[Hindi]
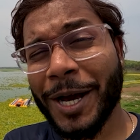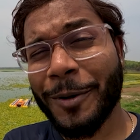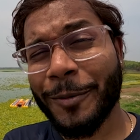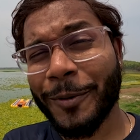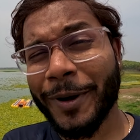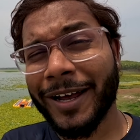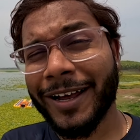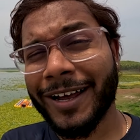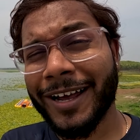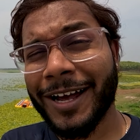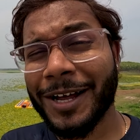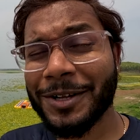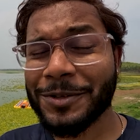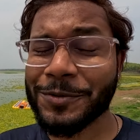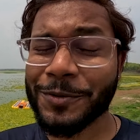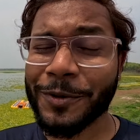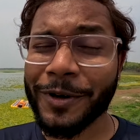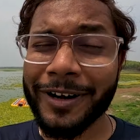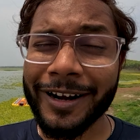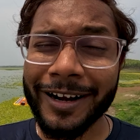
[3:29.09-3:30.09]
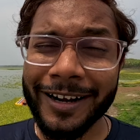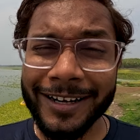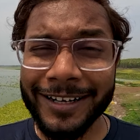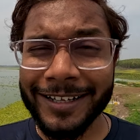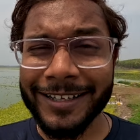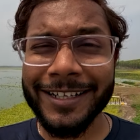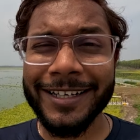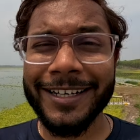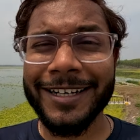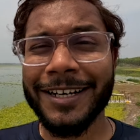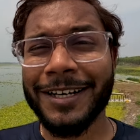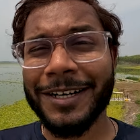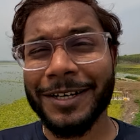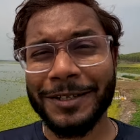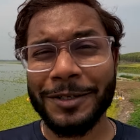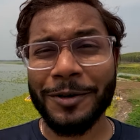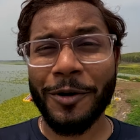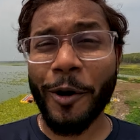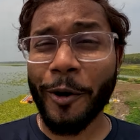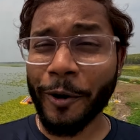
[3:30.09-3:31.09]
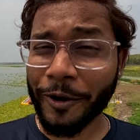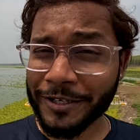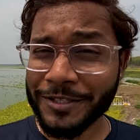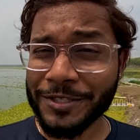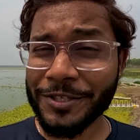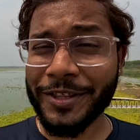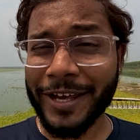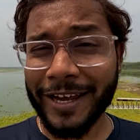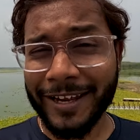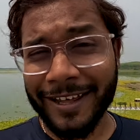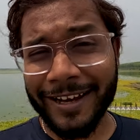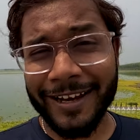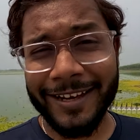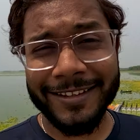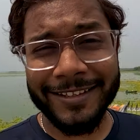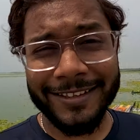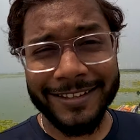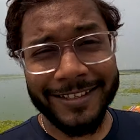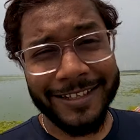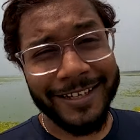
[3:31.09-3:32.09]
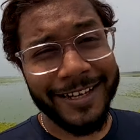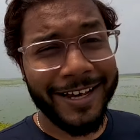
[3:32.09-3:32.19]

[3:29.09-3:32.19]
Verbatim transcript: हुआ है एंड स्वर्ण रेखा नदी का ओरिजिन देखने गए थे